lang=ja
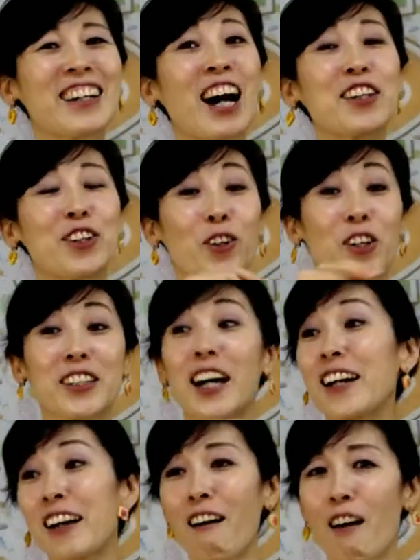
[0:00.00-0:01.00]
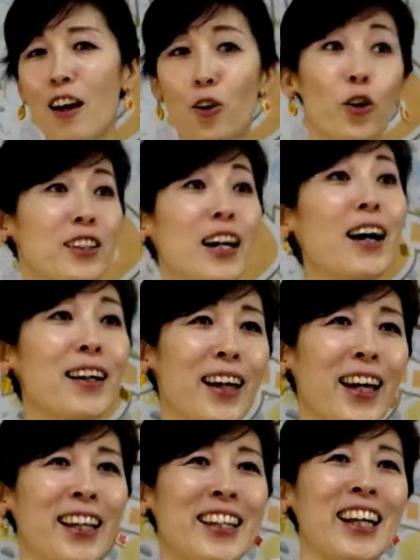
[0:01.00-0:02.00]
いてこれ誰これ
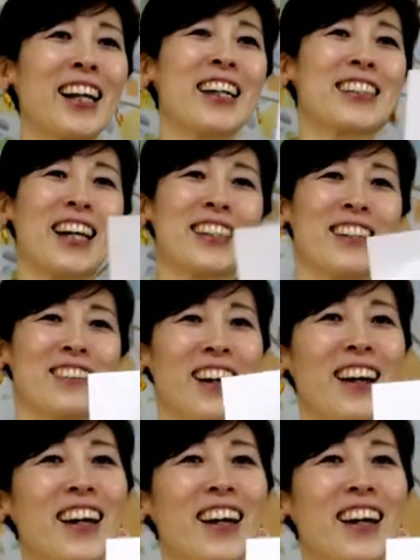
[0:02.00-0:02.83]
誰ってなったってこれ